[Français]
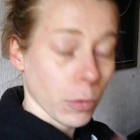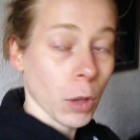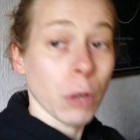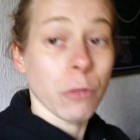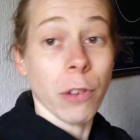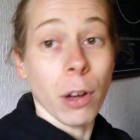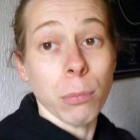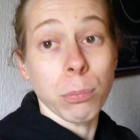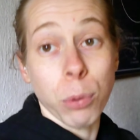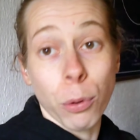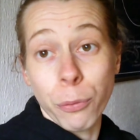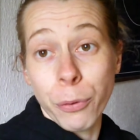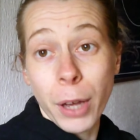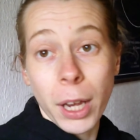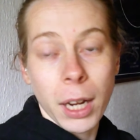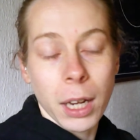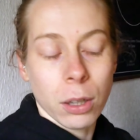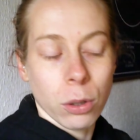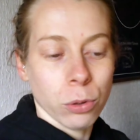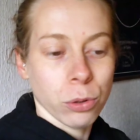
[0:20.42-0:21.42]
enfin pour faire
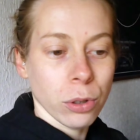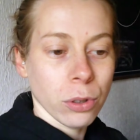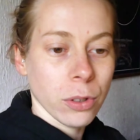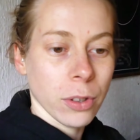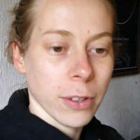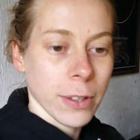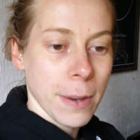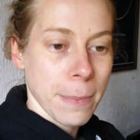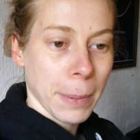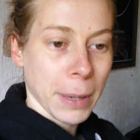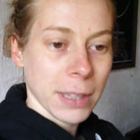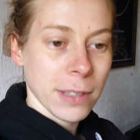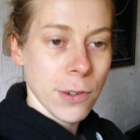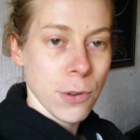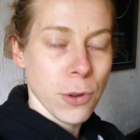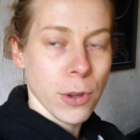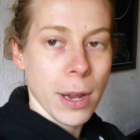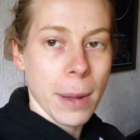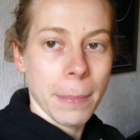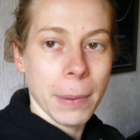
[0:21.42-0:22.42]
la clôture parce que c'est une partie où
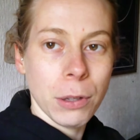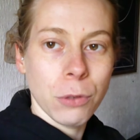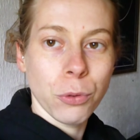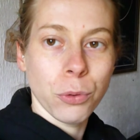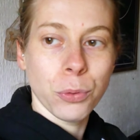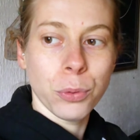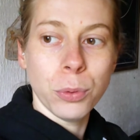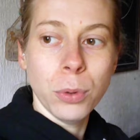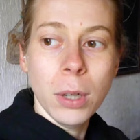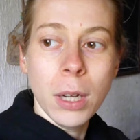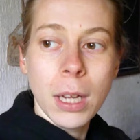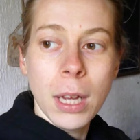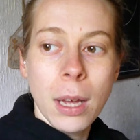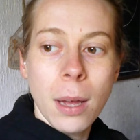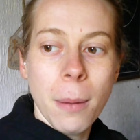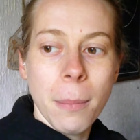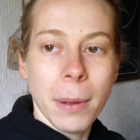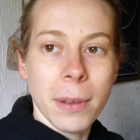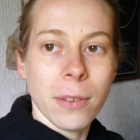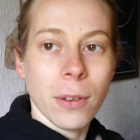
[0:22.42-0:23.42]
il n'y en a pas du tout
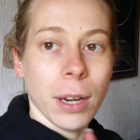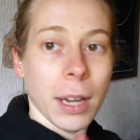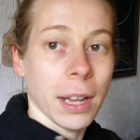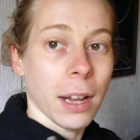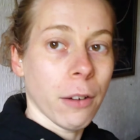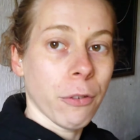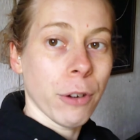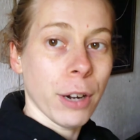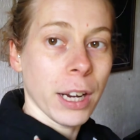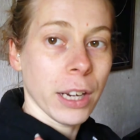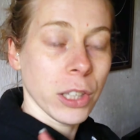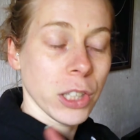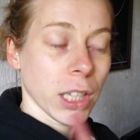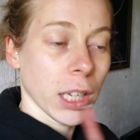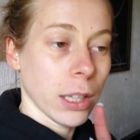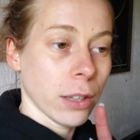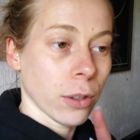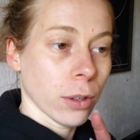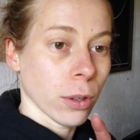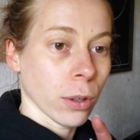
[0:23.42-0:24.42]
parce que la dernière fois la
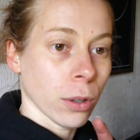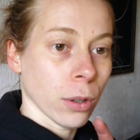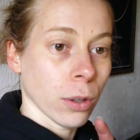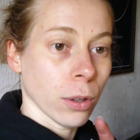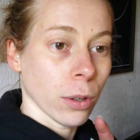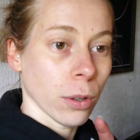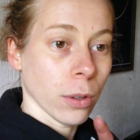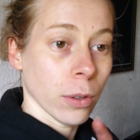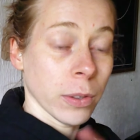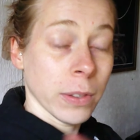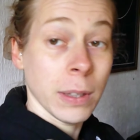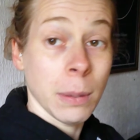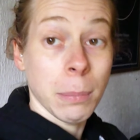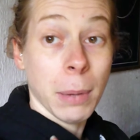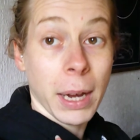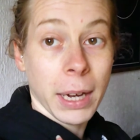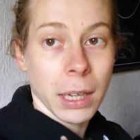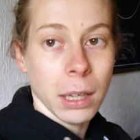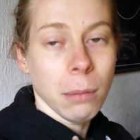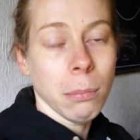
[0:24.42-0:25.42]
chienne euh, s'est
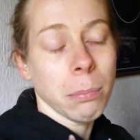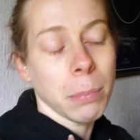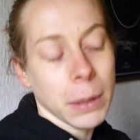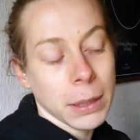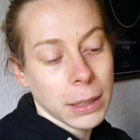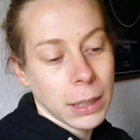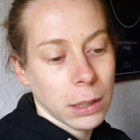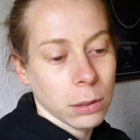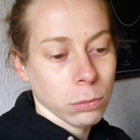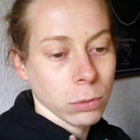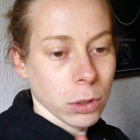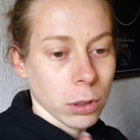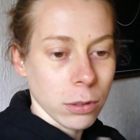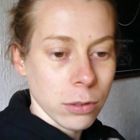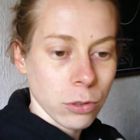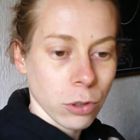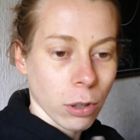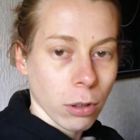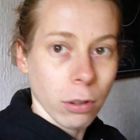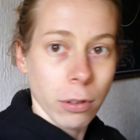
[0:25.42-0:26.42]
barrée pas très
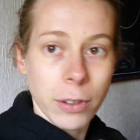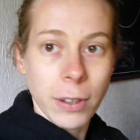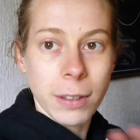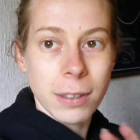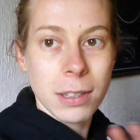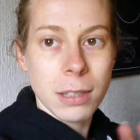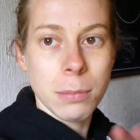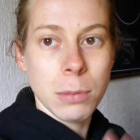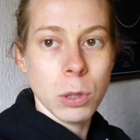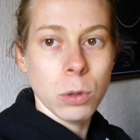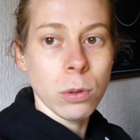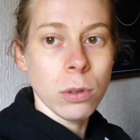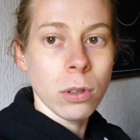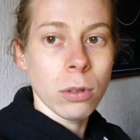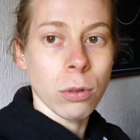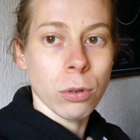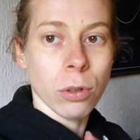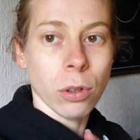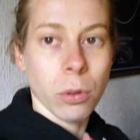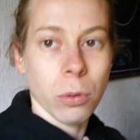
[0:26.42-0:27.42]
longtemps genre 5-10 euh, minutes
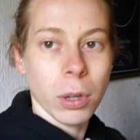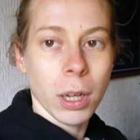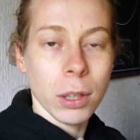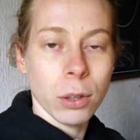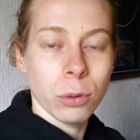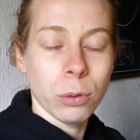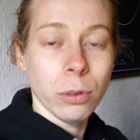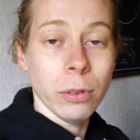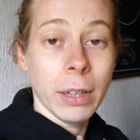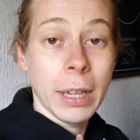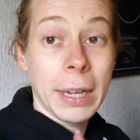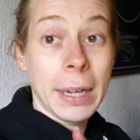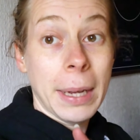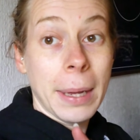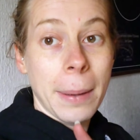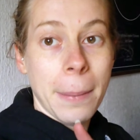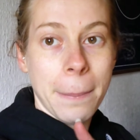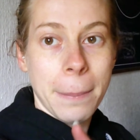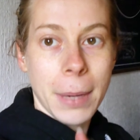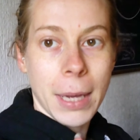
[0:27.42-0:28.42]
le temps qu'on la retrouve
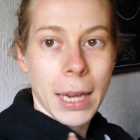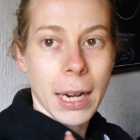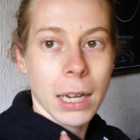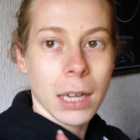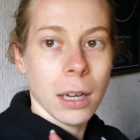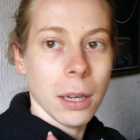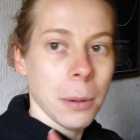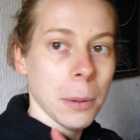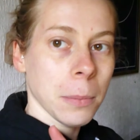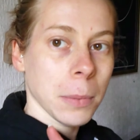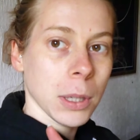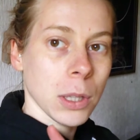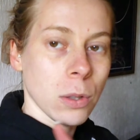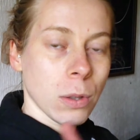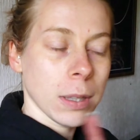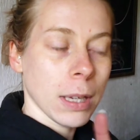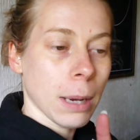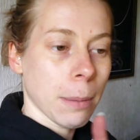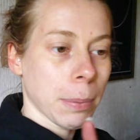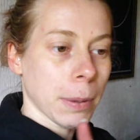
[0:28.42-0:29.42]
mais elle a quand même
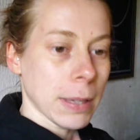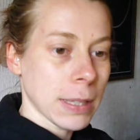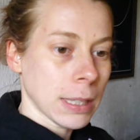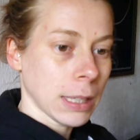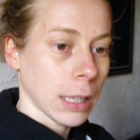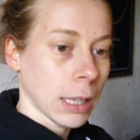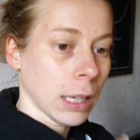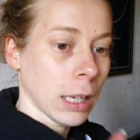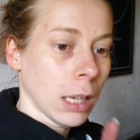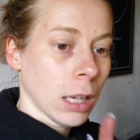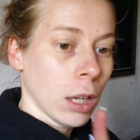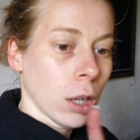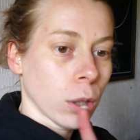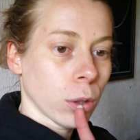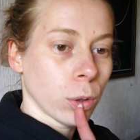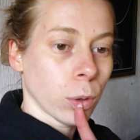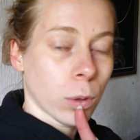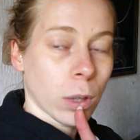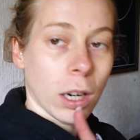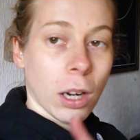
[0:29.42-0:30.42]
réussi à passer
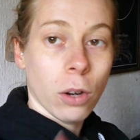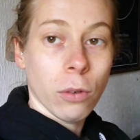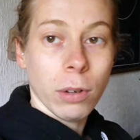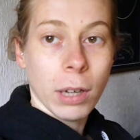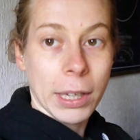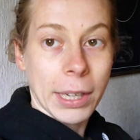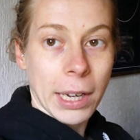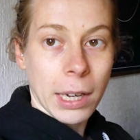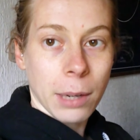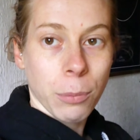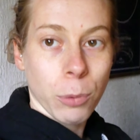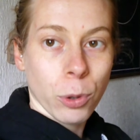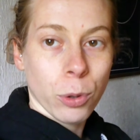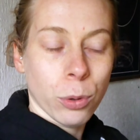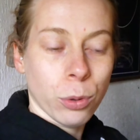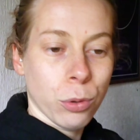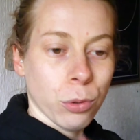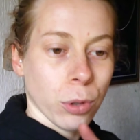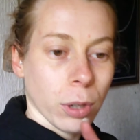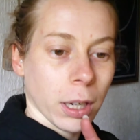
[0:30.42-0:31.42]
donc là on va carrément
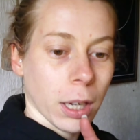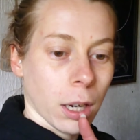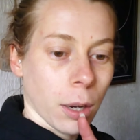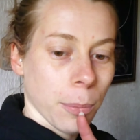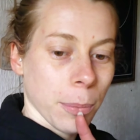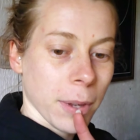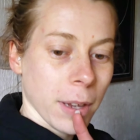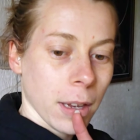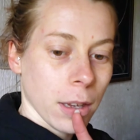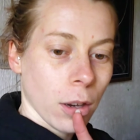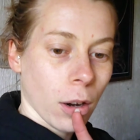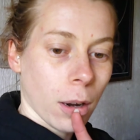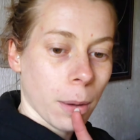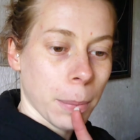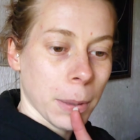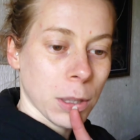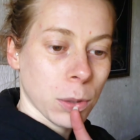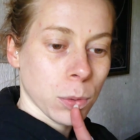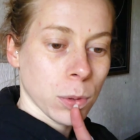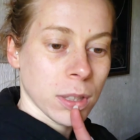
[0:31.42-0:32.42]
clôturer comme ça il n'y aura
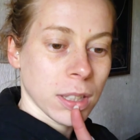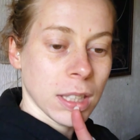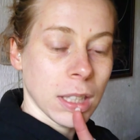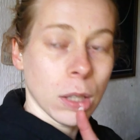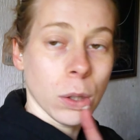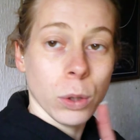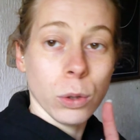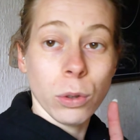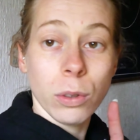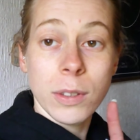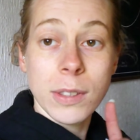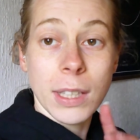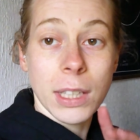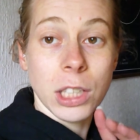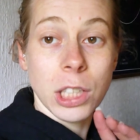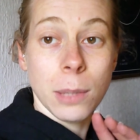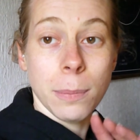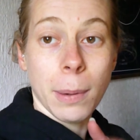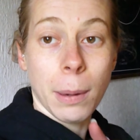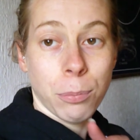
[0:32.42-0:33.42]
pas de souci le truc c'est que
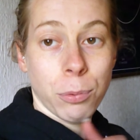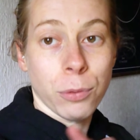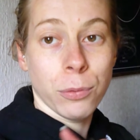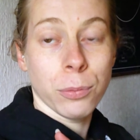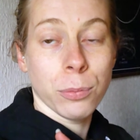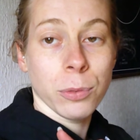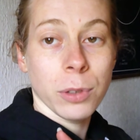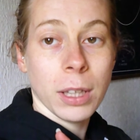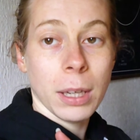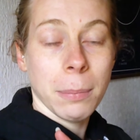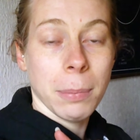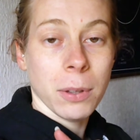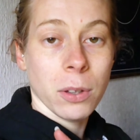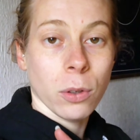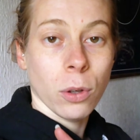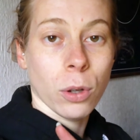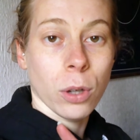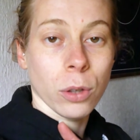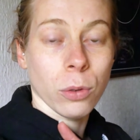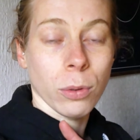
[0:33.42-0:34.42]
j'ai pas pu vous montrer parce
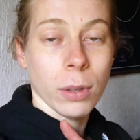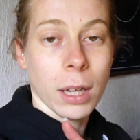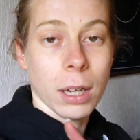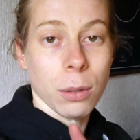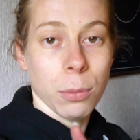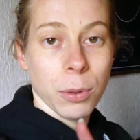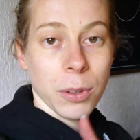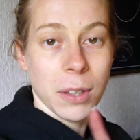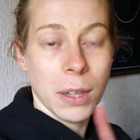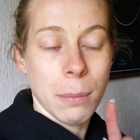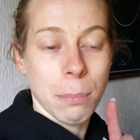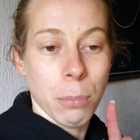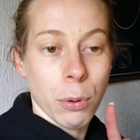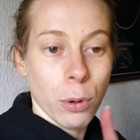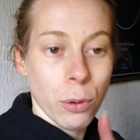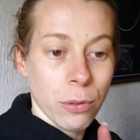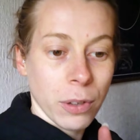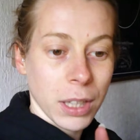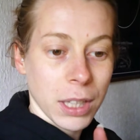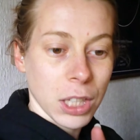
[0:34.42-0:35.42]
que quand on a commencé il
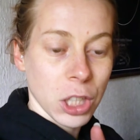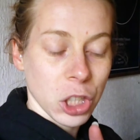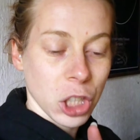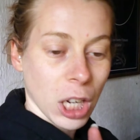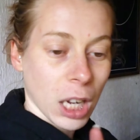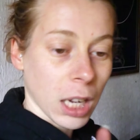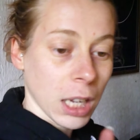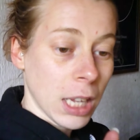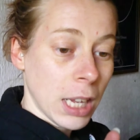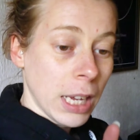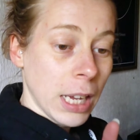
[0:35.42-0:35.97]
pleuvait déjà